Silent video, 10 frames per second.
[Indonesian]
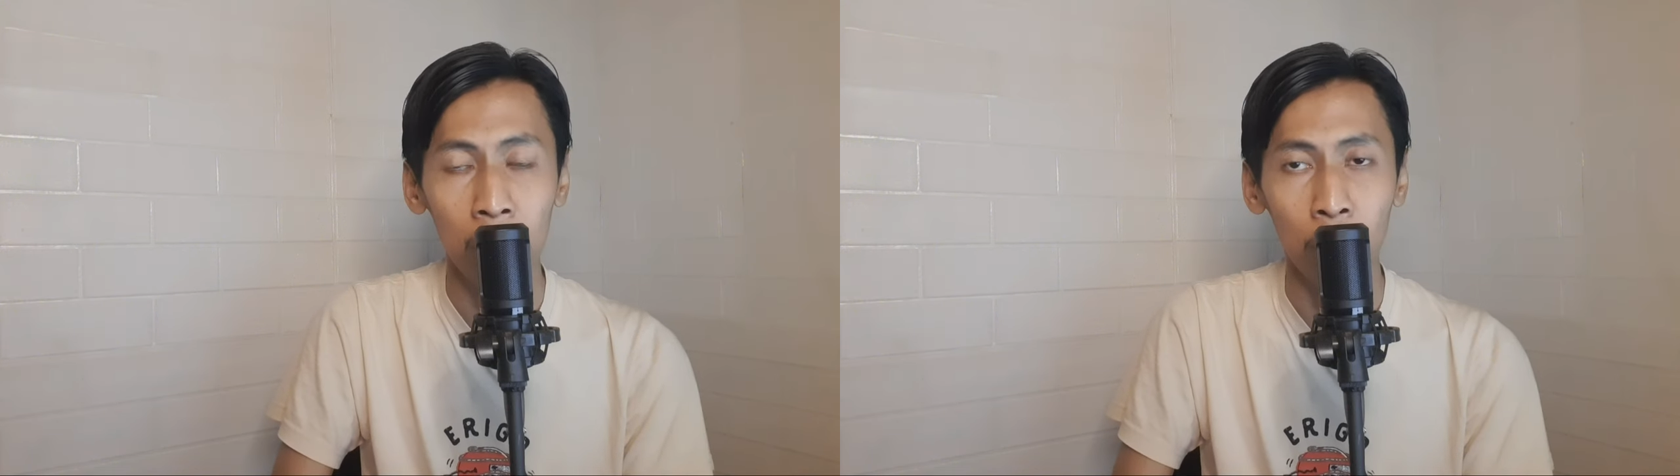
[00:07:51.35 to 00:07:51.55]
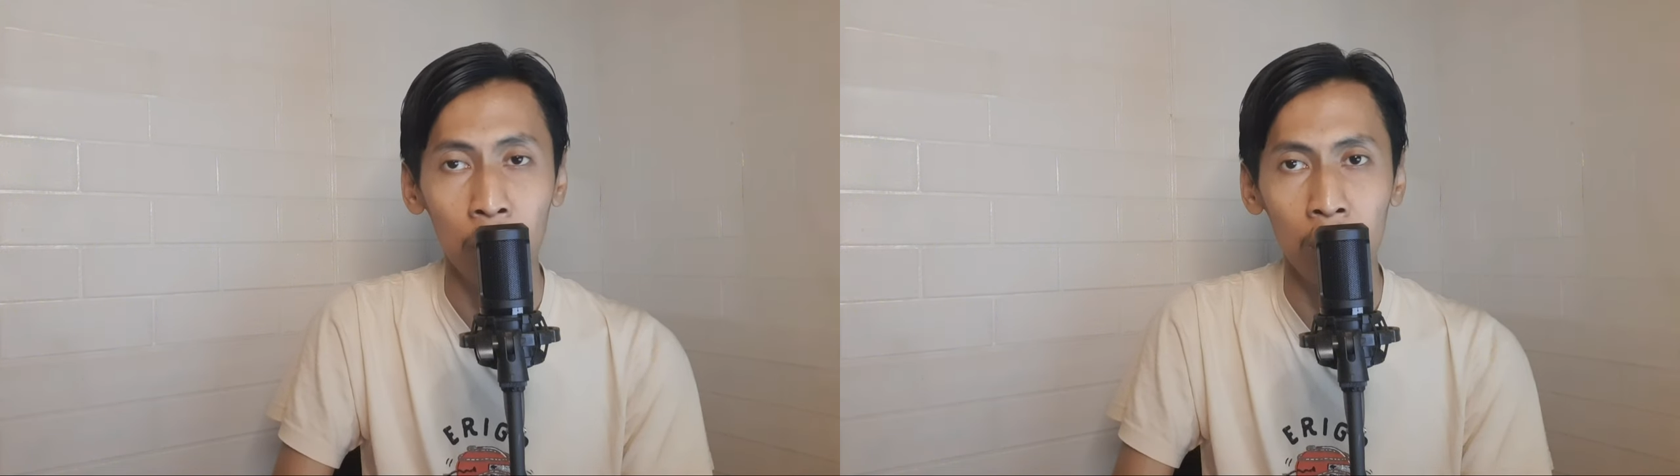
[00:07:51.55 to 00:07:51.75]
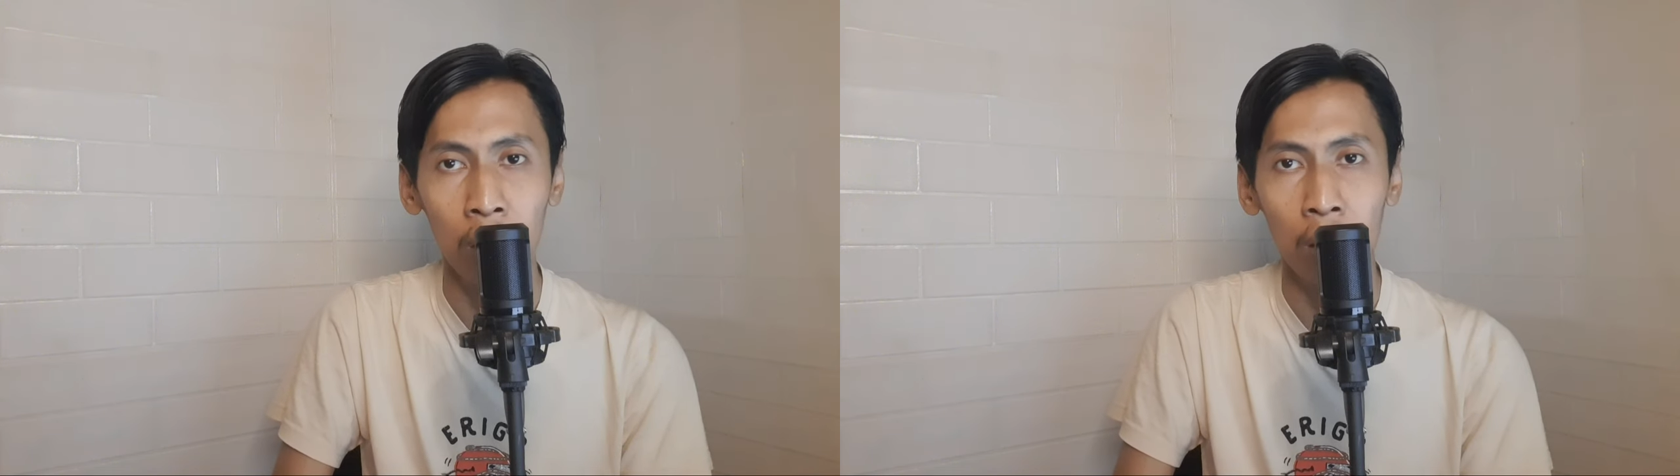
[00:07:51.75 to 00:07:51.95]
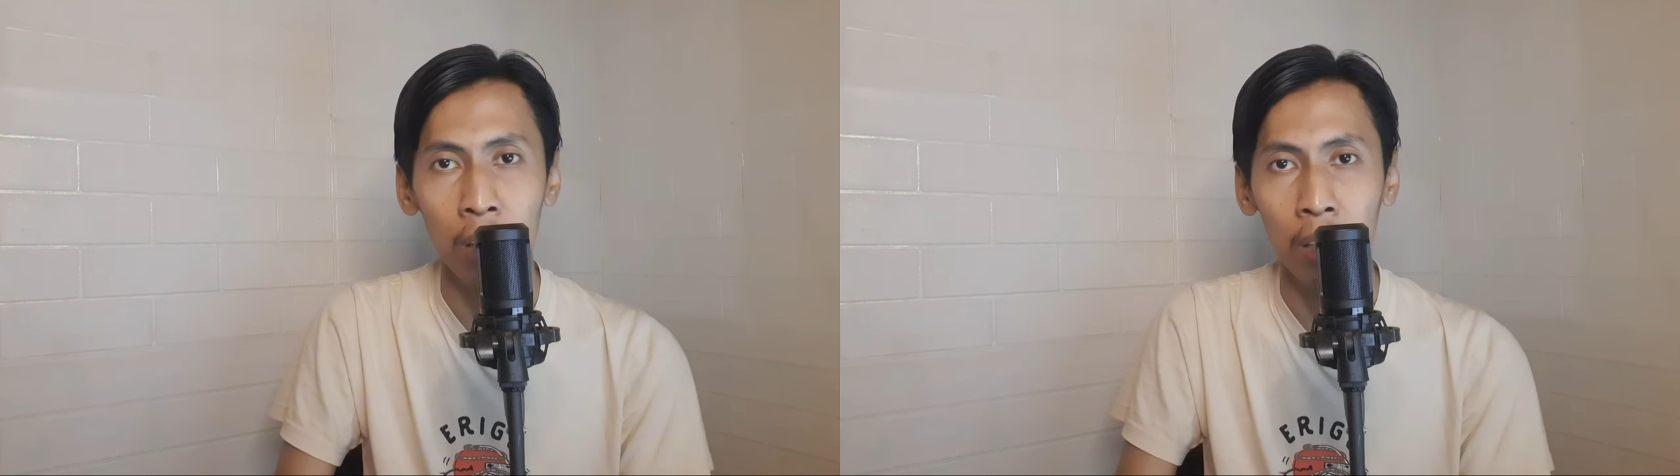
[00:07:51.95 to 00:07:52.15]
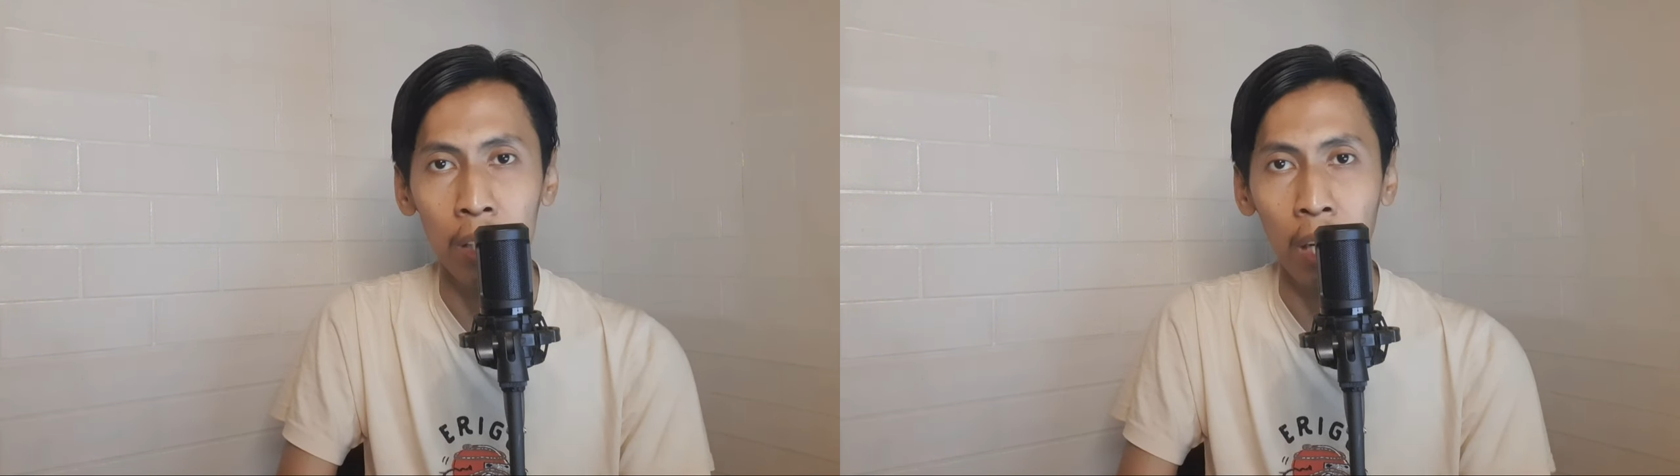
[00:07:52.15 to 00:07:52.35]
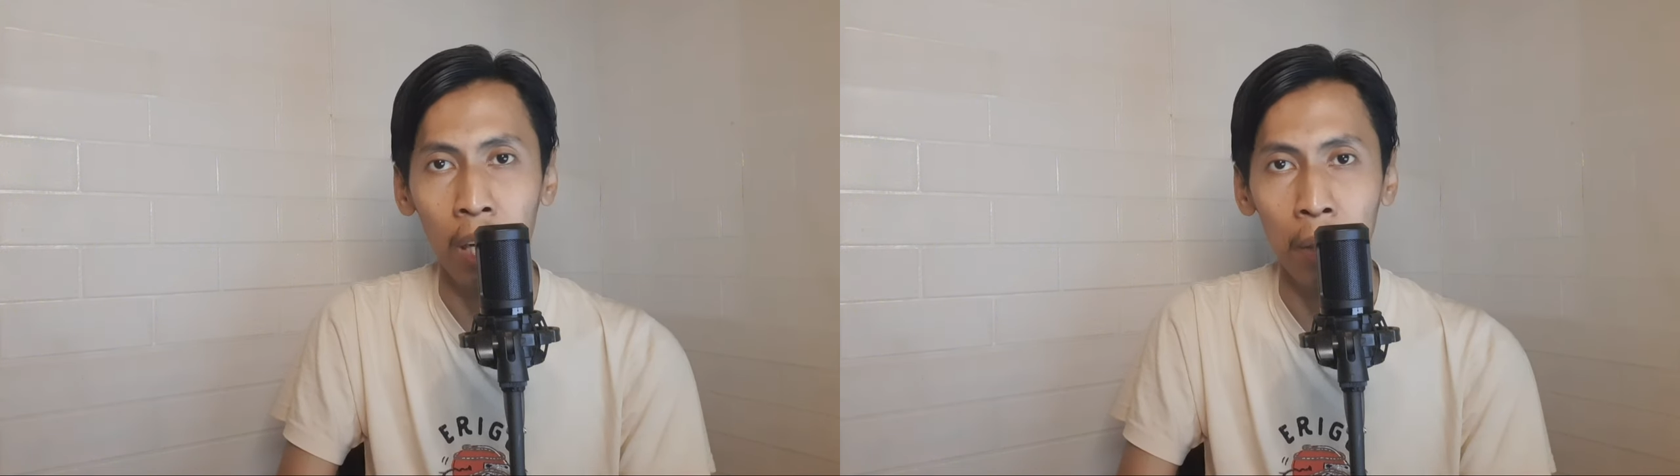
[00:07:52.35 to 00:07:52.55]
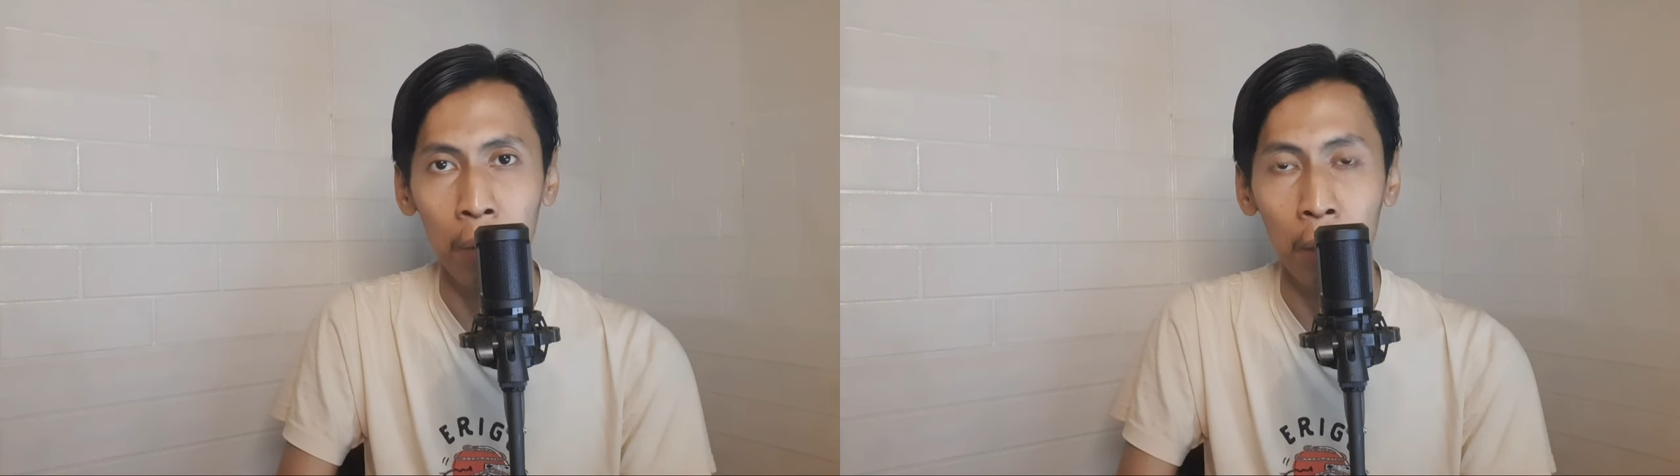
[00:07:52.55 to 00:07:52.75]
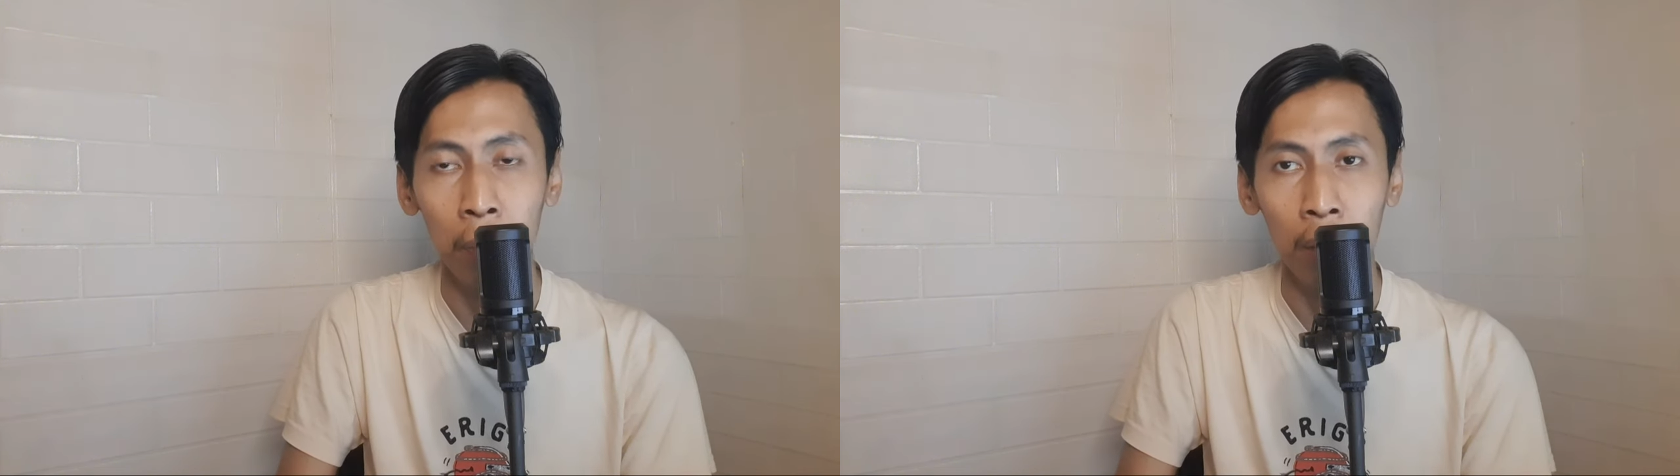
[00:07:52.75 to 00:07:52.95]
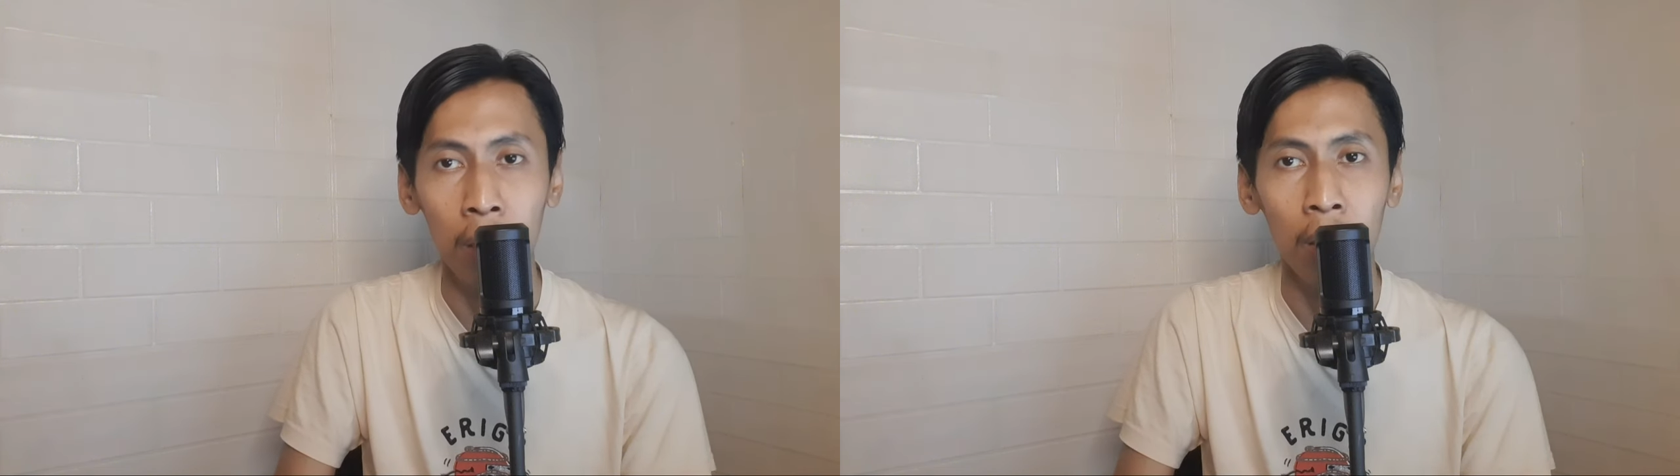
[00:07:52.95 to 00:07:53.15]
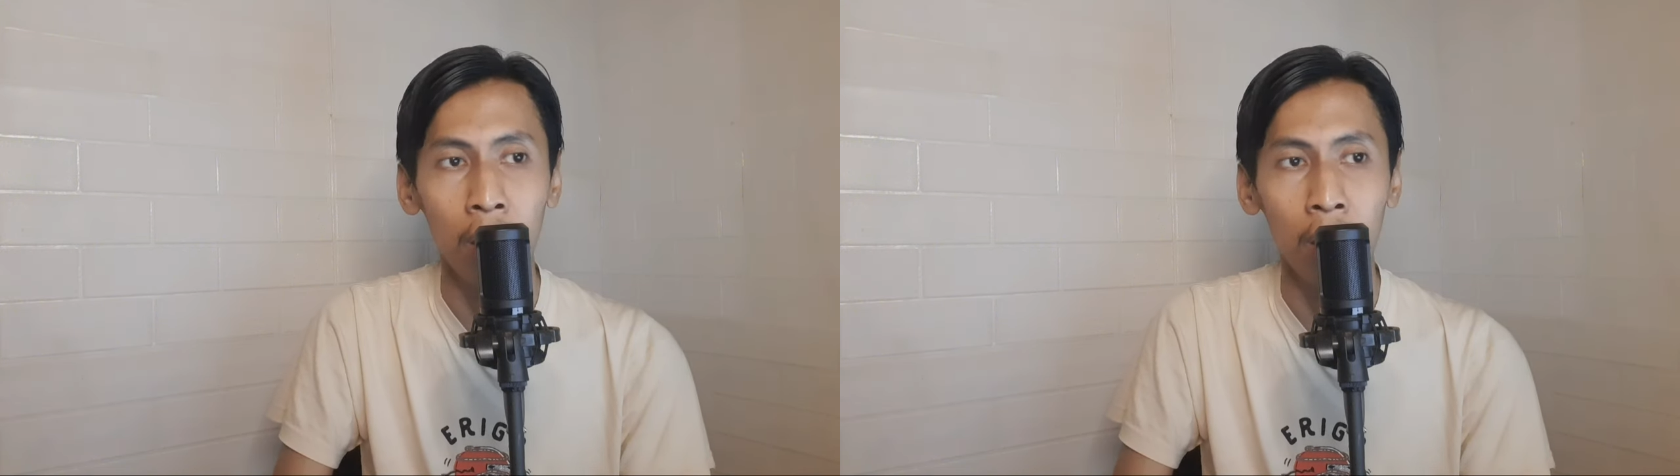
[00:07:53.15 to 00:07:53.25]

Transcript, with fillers: Indonesia di AFF ya.